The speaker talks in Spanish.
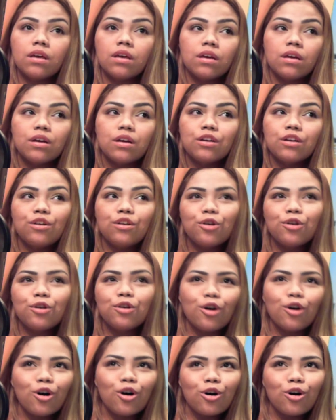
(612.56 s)

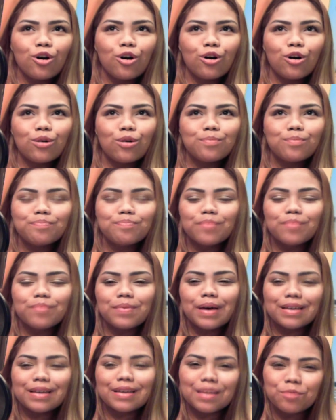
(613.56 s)
no
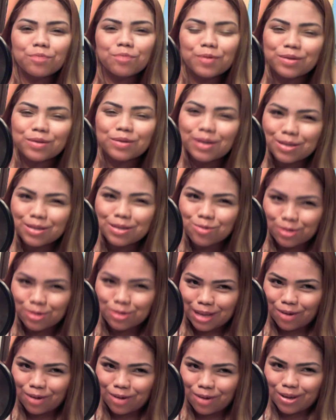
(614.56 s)
estamos viendo el
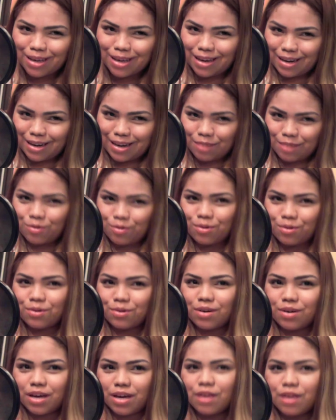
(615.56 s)
resultado que queremos,
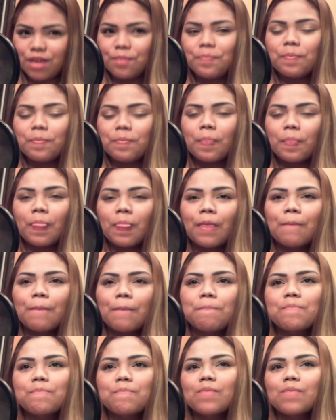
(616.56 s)
¿ok?
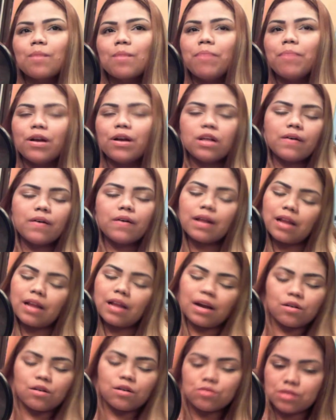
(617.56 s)
Pero de verdad
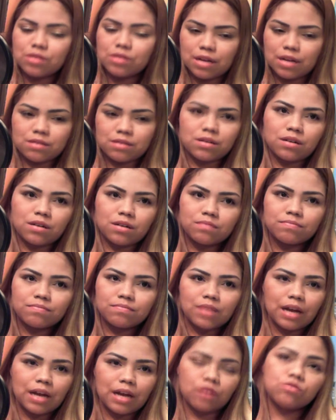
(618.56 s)
la constancia.
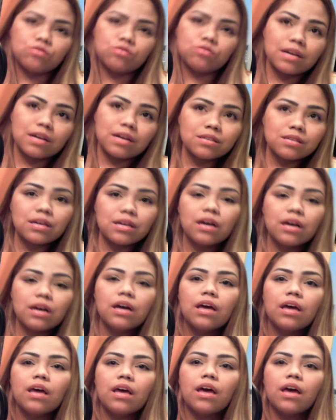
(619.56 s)
La constancia,
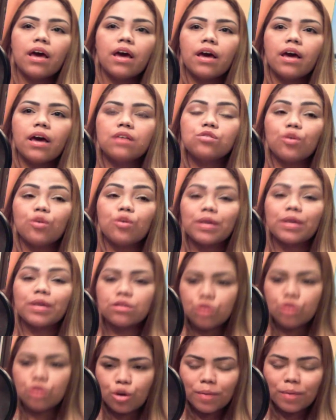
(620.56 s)
eh, sobre
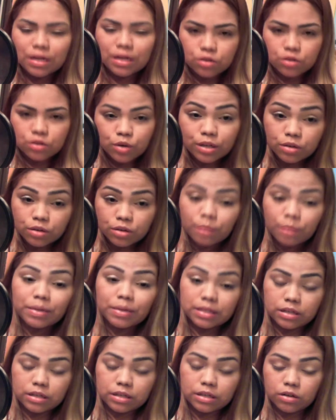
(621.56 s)
todo para todos estos
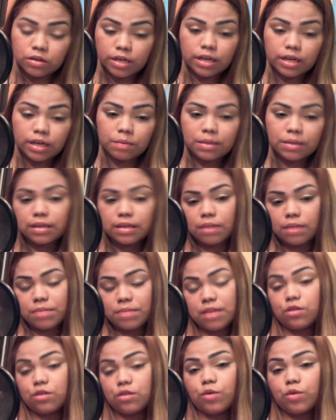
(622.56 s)
emprendedores que me están
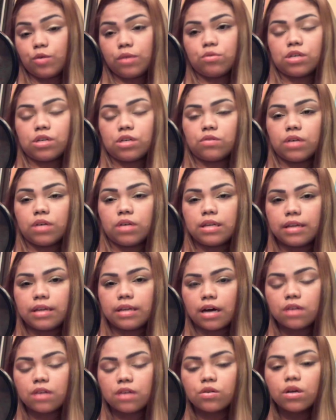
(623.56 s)
viendo o escuchando en este
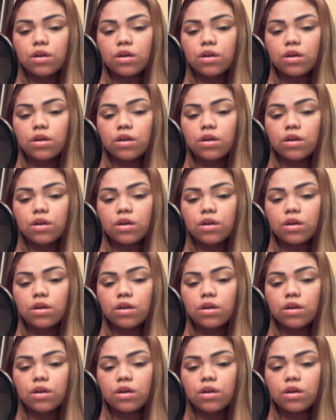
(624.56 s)
caso,